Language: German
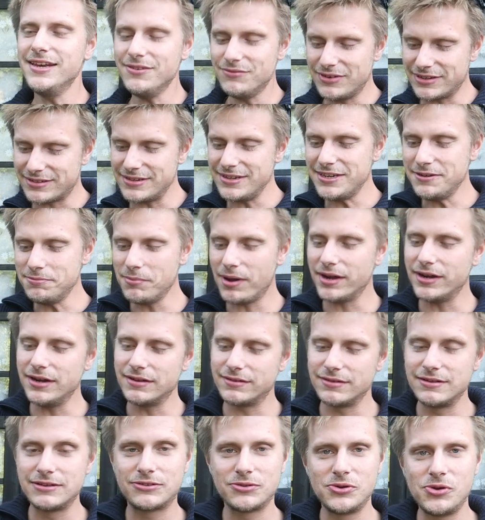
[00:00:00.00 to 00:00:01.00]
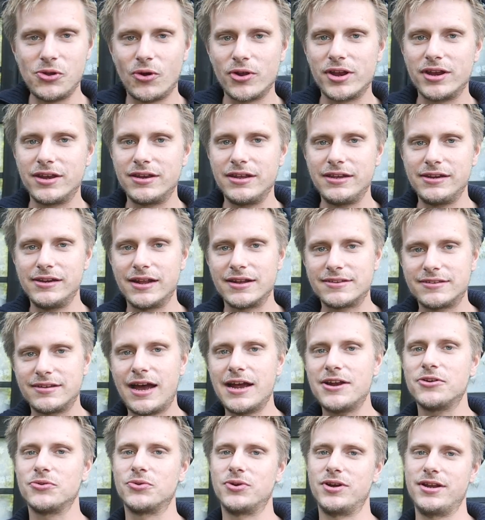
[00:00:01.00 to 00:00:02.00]
Was ich meine, sind so Leute, die ich in der
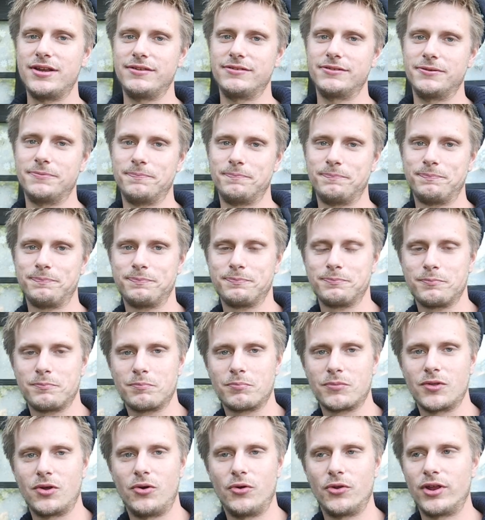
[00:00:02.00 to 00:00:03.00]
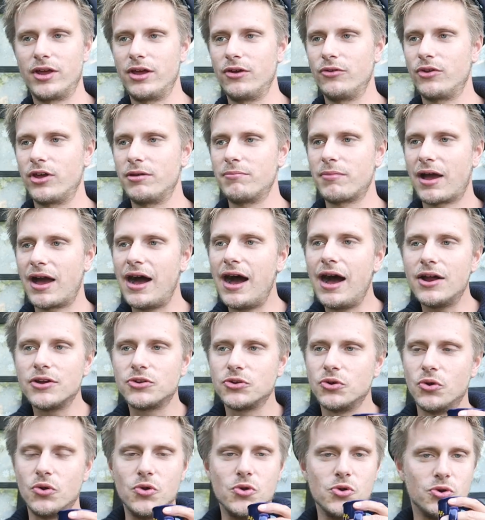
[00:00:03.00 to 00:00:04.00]
Zeitung lese oder, oder im
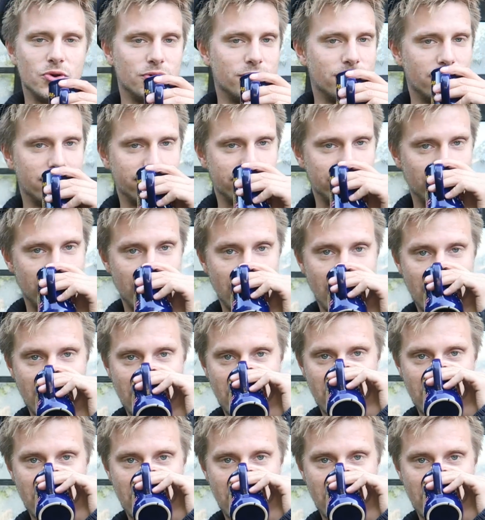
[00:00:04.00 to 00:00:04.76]
Radio höre oder so.